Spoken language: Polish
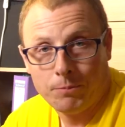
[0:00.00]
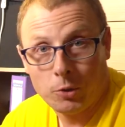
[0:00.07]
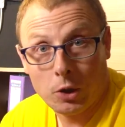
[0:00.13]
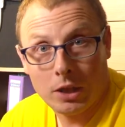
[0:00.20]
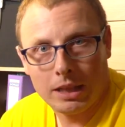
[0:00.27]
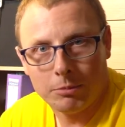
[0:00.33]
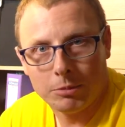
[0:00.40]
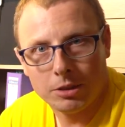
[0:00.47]

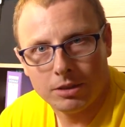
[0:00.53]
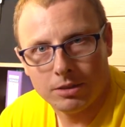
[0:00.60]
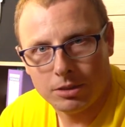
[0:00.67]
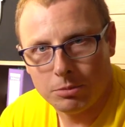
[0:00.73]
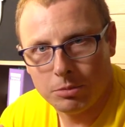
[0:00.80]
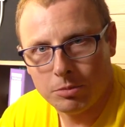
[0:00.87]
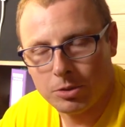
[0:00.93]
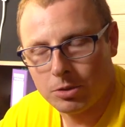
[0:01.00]
Dogadamy się,
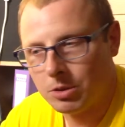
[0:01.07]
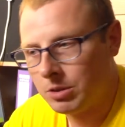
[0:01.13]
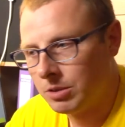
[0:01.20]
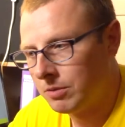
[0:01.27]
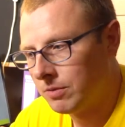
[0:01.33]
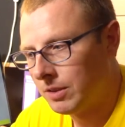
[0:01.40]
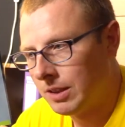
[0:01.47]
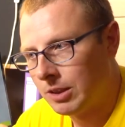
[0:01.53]
zrobimy coś
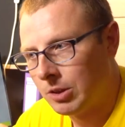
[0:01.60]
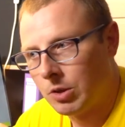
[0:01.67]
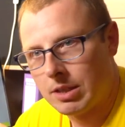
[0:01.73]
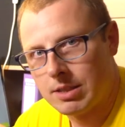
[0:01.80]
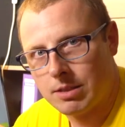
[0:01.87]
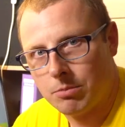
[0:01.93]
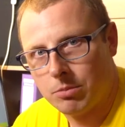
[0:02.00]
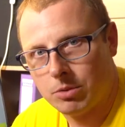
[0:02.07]
fajnego
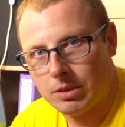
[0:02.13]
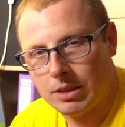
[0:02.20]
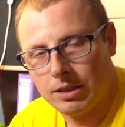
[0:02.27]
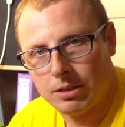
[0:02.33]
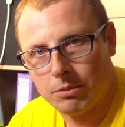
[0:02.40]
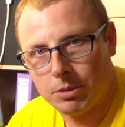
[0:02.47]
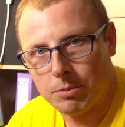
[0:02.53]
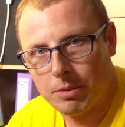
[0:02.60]
razem, bo zdaję
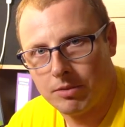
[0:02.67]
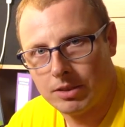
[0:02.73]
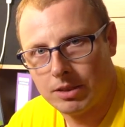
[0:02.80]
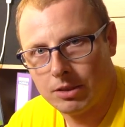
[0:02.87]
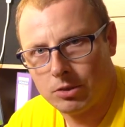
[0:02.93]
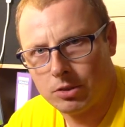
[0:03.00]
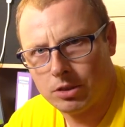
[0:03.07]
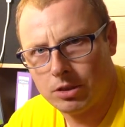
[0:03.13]
sobie sprawę z
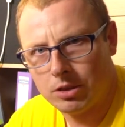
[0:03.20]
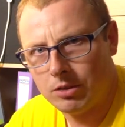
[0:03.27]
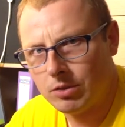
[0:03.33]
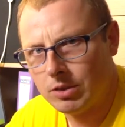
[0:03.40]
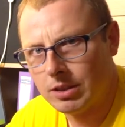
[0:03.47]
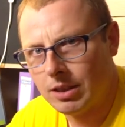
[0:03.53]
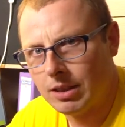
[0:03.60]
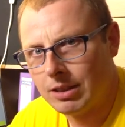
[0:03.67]
tego, że też nie
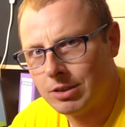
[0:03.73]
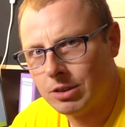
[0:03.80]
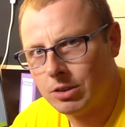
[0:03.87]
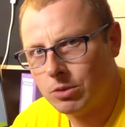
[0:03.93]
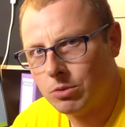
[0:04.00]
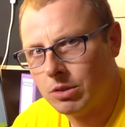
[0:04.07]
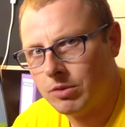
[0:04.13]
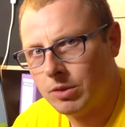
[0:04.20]
wszystkie gadżety,
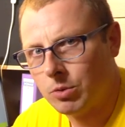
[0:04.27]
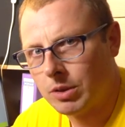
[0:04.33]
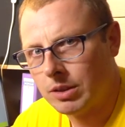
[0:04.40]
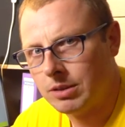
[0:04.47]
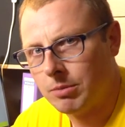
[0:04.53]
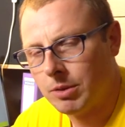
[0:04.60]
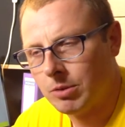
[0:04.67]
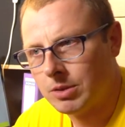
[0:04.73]
które w
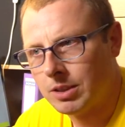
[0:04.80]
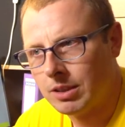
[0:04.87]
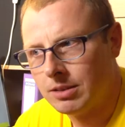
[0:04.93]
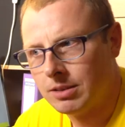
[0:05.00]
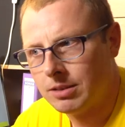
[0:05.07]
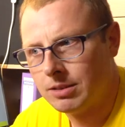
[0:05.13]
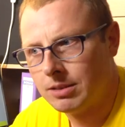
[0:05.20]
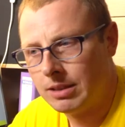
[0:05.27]
edukacji mają
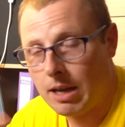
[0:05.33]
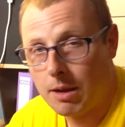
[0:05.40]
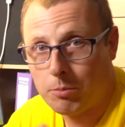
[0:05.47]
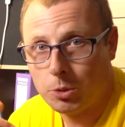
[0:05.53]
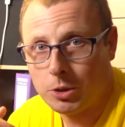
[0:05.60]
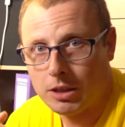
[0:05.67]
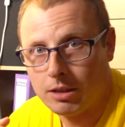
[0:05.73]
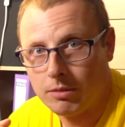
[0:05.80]
sens, ja
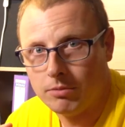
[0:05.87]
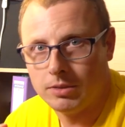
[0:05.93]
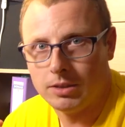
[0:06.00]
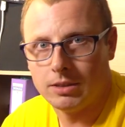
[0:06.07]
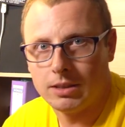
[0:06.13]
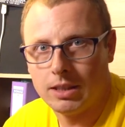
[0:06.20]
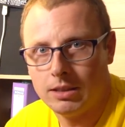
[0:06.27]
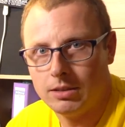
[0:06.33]
posiadam,
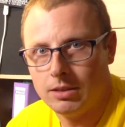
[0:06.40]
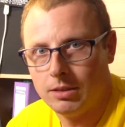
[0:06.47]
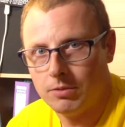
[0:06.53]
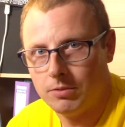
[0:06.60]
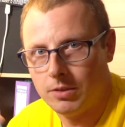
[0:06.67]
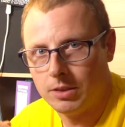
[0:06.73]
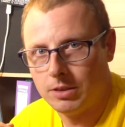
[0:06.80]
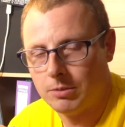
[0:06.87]
więc chętnie
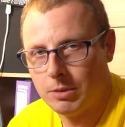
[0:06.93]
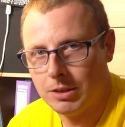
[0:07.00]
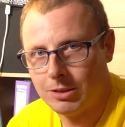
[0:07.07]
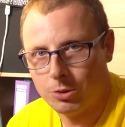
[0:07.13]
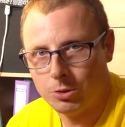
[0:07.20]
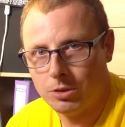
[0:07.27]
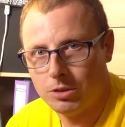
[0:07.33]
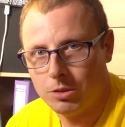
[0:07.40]
wezmę
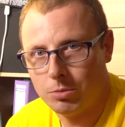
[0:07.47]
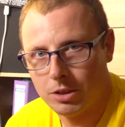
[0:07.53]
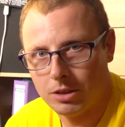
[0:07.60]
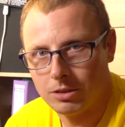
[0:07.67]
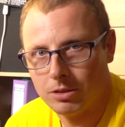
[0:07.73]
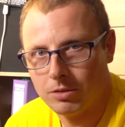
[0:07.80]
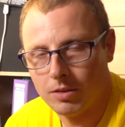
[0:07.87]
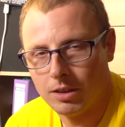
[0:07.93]
coś do
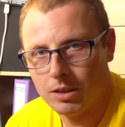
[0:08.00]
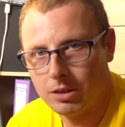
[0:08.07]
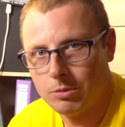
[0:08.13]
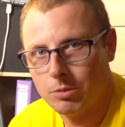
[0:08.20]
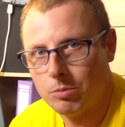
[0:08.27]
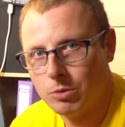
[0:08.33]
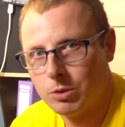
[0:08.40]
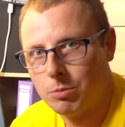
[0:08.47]
przetestowania,
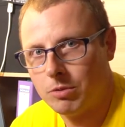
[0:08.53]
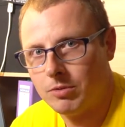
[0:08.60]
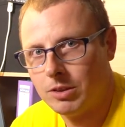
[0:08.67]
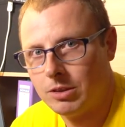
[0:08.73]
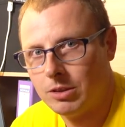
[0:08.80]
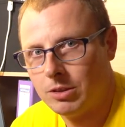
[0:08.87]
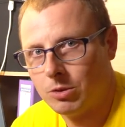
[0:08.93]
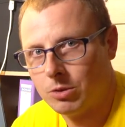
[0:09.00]
żeby móc
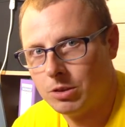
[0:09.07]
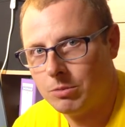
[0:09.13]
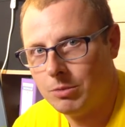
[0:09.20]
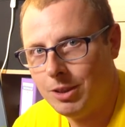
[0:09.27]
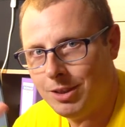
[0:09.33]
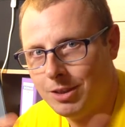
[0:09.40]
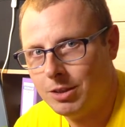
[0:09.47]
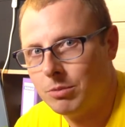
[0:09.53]
powiedzieć o tym
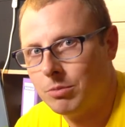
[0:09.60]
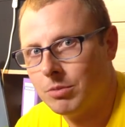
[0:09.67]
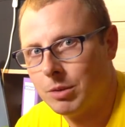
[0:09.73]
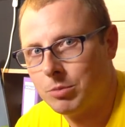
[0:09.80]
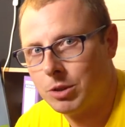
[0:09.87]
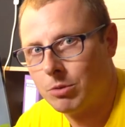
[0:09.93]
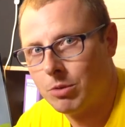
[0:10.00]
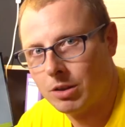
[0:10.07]
innym, na
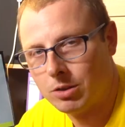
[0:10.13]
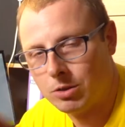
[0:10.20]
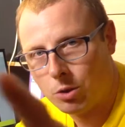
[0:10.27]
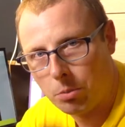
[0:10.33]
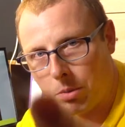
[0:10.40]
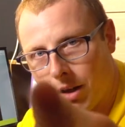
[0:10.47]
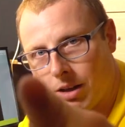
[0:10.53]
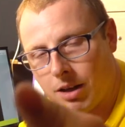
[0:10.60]
przykład
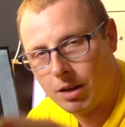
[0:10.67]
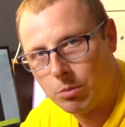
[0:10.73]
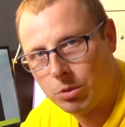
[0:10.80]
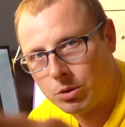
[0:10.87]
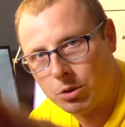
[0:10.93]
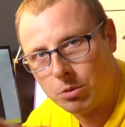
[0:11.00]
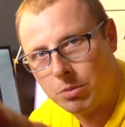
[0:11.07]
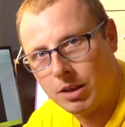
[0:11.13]
tobie, albo
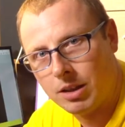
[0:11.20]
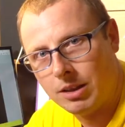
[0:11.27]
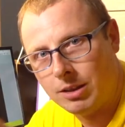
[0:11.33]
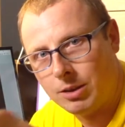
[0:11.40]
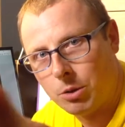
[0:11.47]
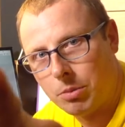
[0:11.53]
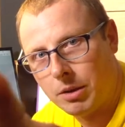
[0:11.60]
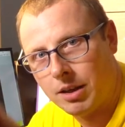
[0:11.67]
tobie i
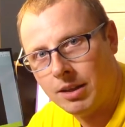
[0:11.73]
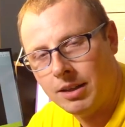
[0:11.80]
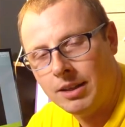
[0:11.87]
tobie.